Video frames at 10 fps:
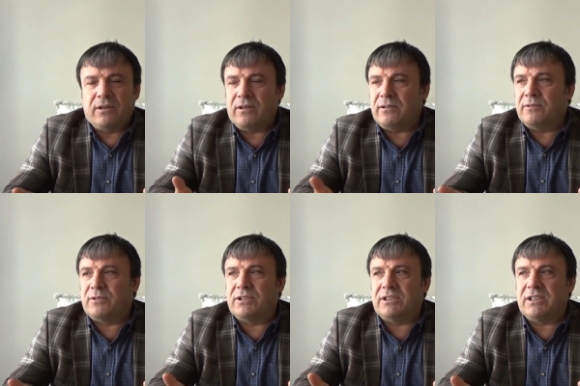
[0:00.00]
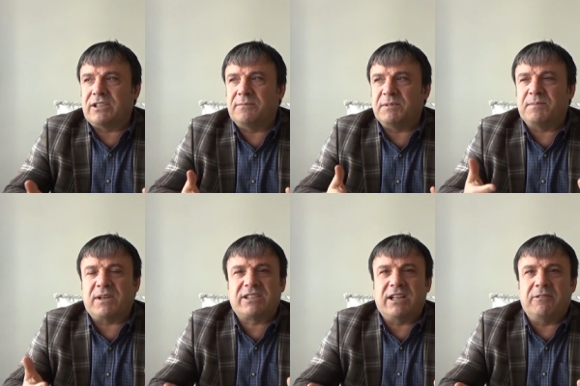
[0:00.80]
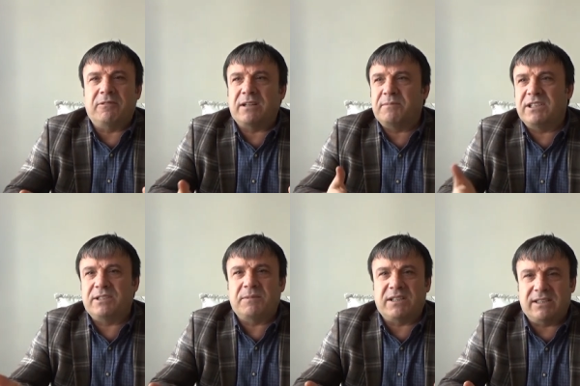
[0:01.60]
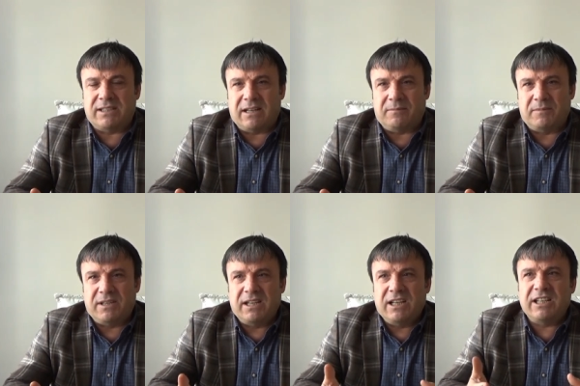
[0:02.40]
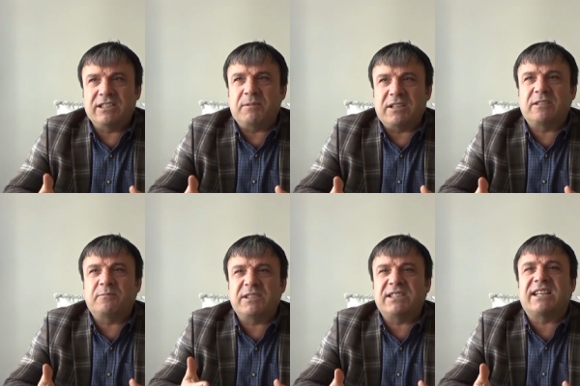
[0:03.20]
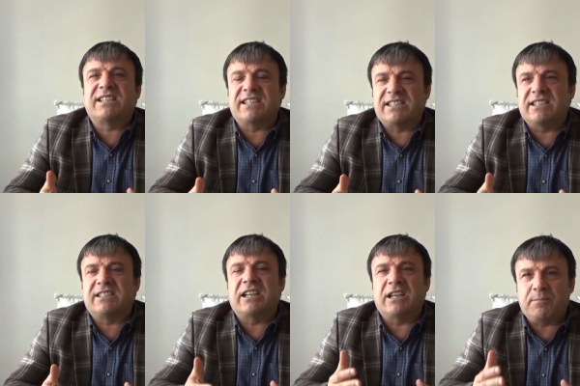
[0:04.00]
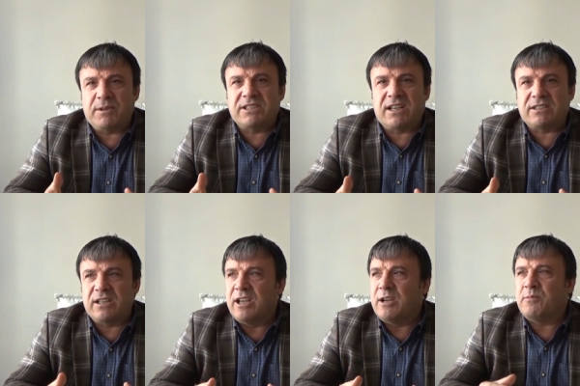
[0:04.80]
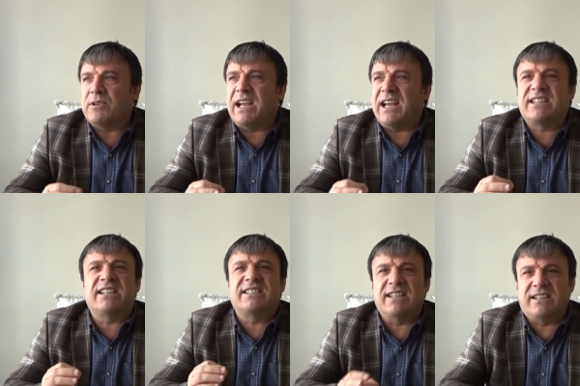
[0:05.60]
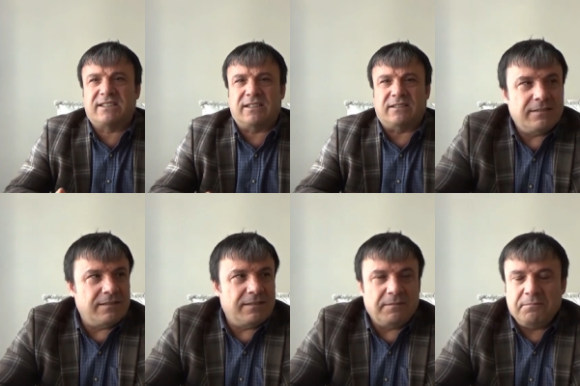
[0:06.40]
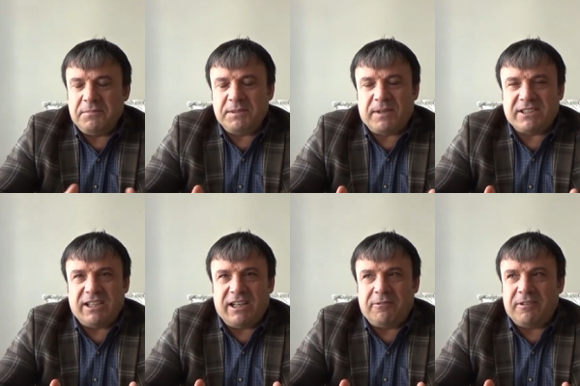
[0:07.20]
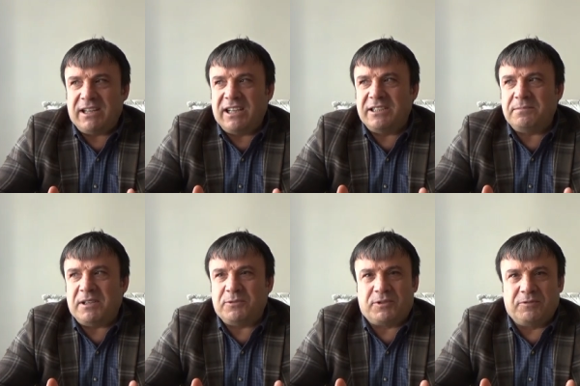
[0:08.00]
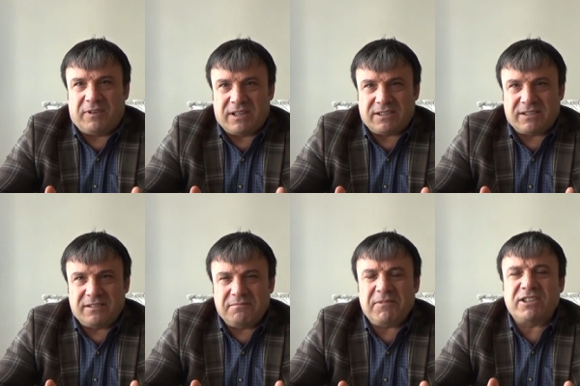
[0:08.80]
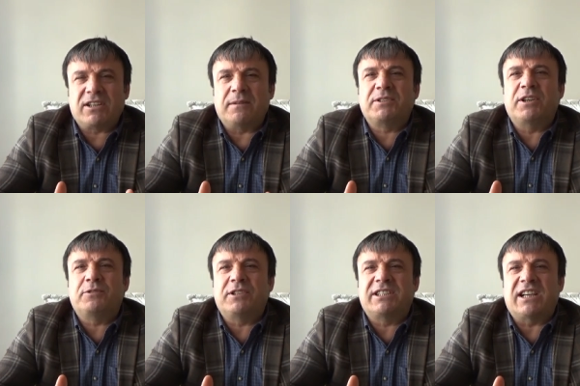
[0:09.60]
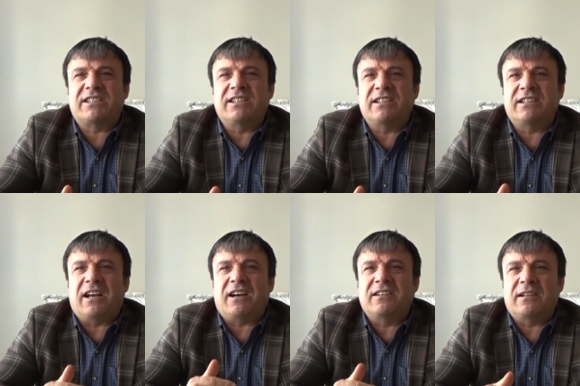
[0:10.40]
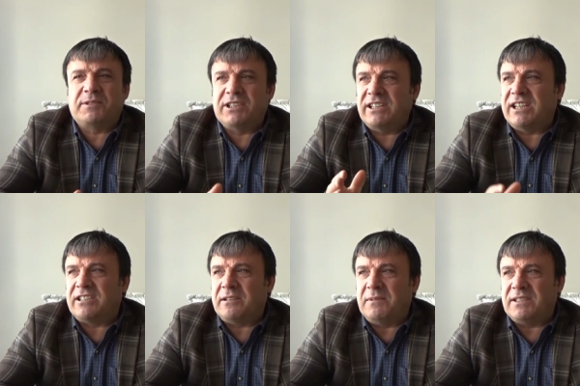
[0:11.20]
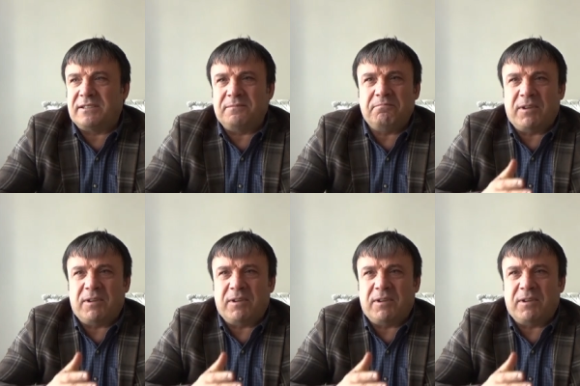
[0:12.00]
Onun için dedik ki biz bahçelerlere bir hizmet edelim. Hizmetimizi de kesinlikle yapacağız. Buna herkes inansın. Biz bahçelerlere hizmet için varız. Başka bir şey için kesinlikle aklına bir şey getirmesin.